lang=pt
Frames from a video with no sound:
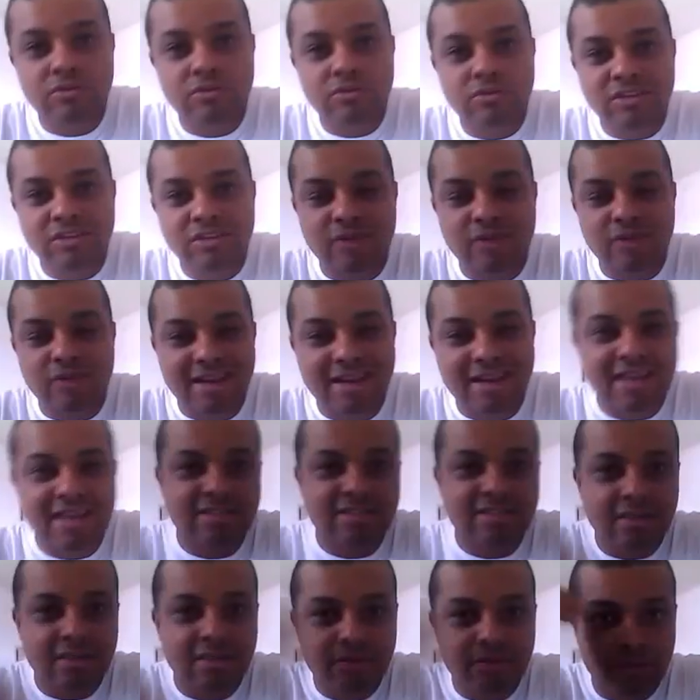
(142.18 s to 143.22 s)
da sua
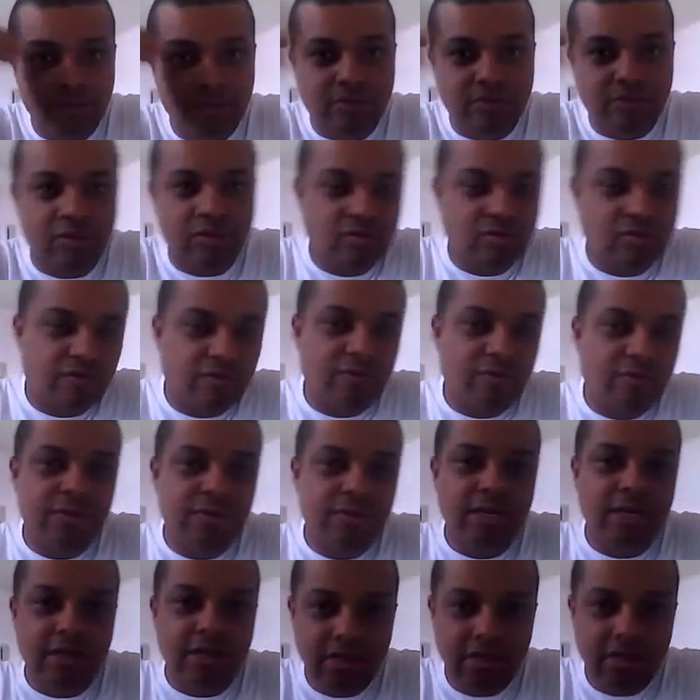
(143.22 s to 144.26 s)
casa, para toda a sua
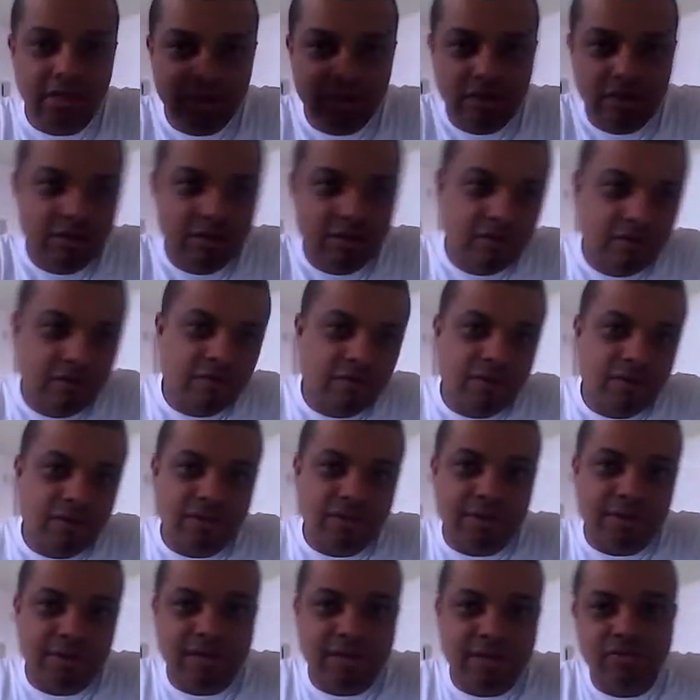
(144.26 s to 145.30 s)
família. Um forte
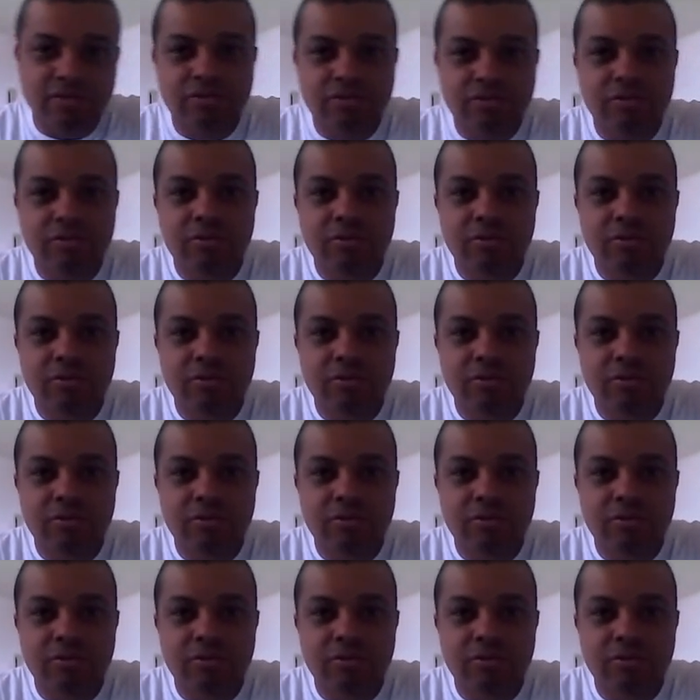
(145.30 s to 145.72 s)
abraço.